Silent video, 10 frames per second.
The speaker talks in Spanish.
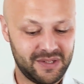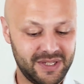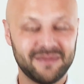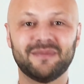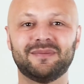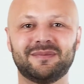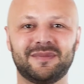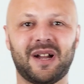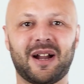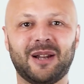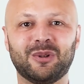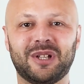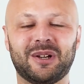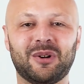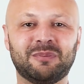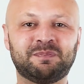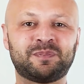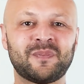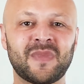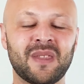Y acá lo tengo.
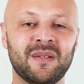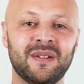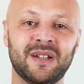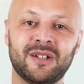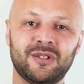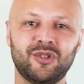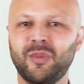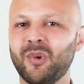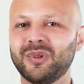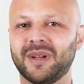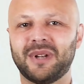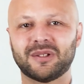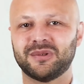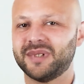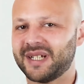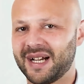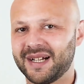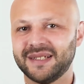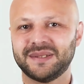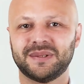No me gusta hablar sobre
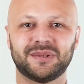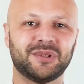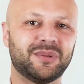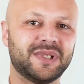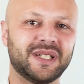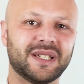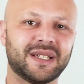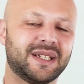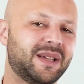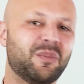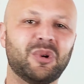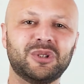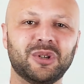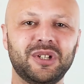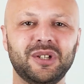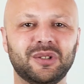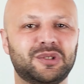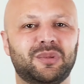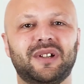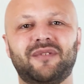cajas, sobre envoltorios,
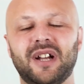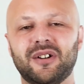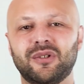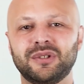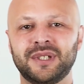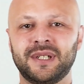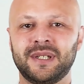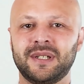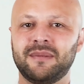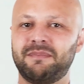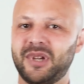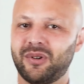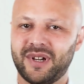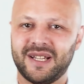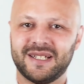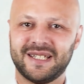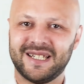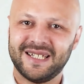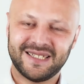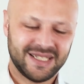sobre frascos, pero
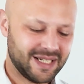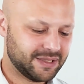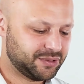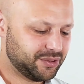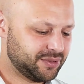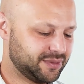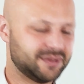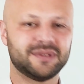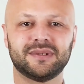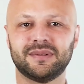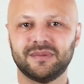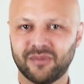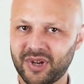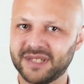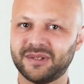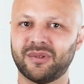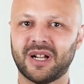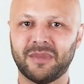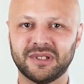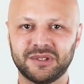en este caso voy a hacer
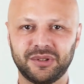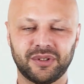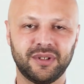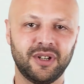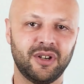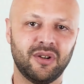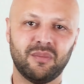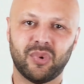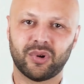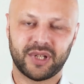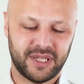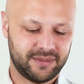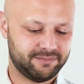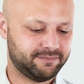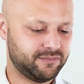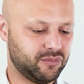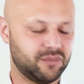una mención porque